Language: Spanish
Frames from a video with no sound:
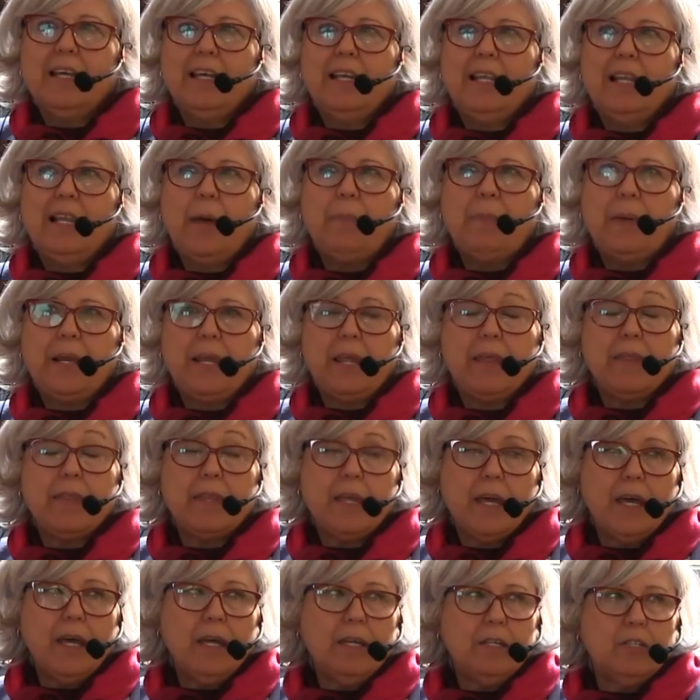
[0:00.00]
La
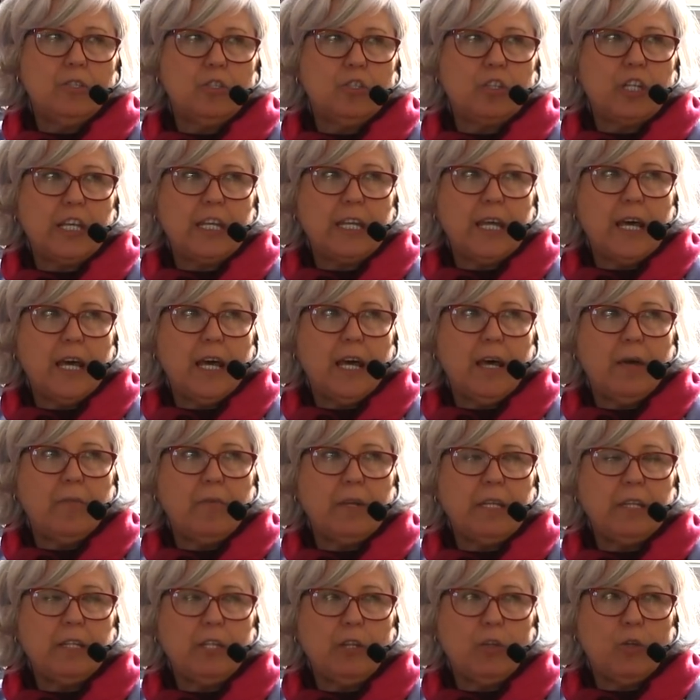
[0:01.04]
experiencia, yo tenía
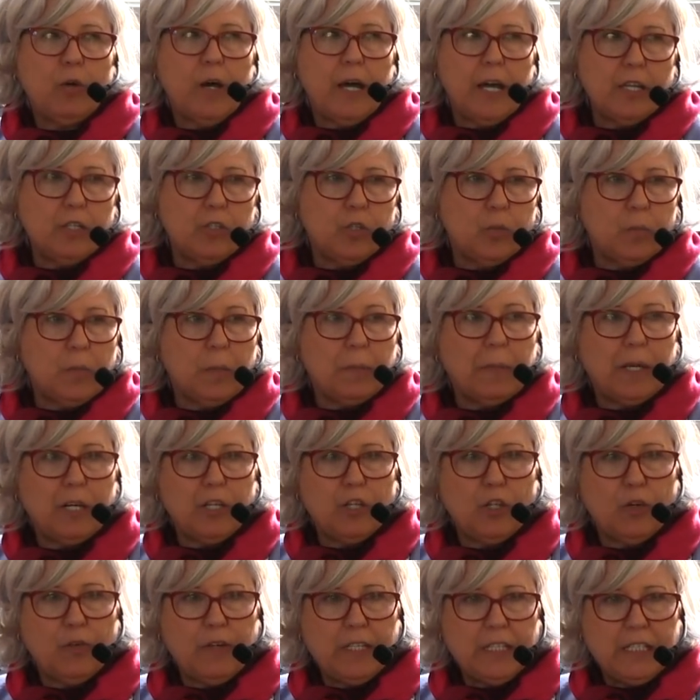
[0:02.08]
22 años, mi
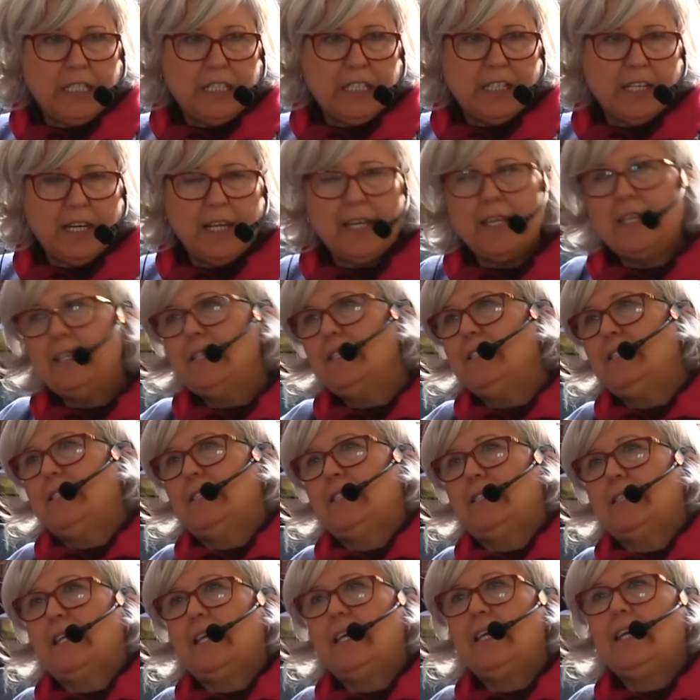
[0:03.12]
marido
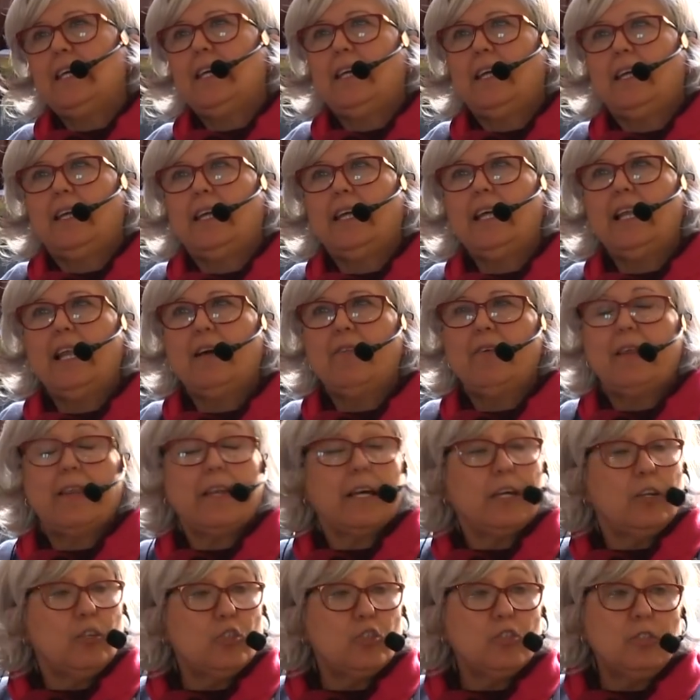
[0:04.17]
23, y, la
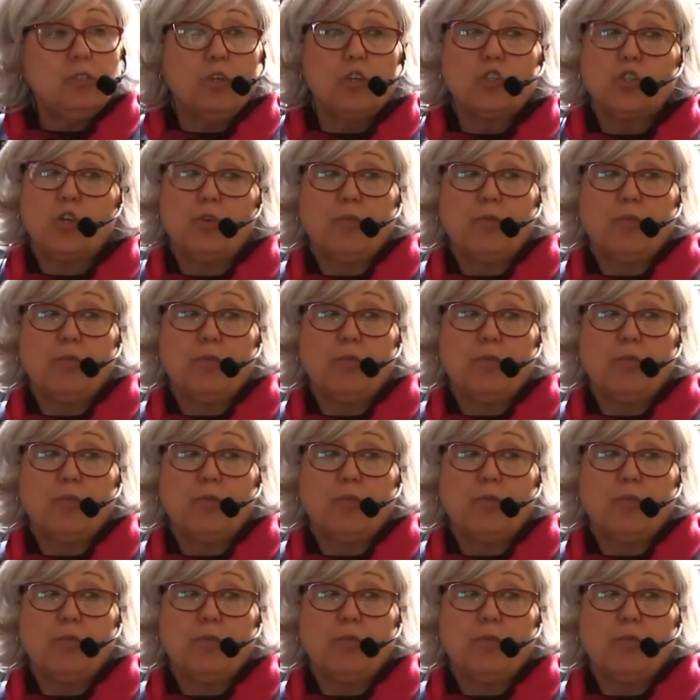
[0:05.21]
verdad que nos,